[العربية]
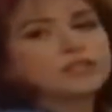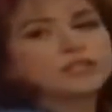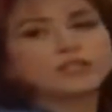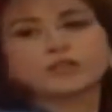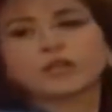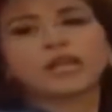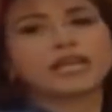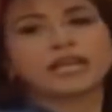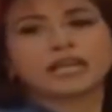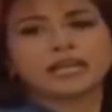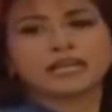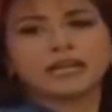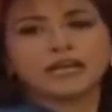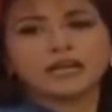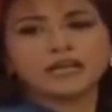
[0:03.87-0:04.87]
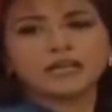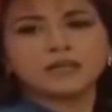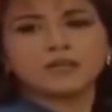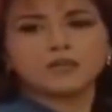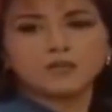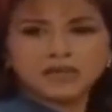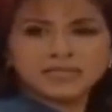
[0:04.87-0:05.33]
شو رايك لكان
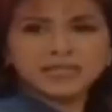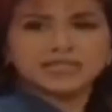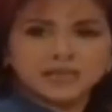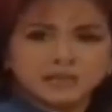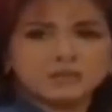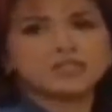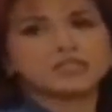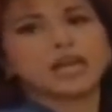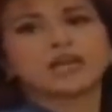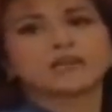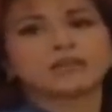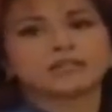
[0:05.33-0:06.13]
من وصلتي بوشي على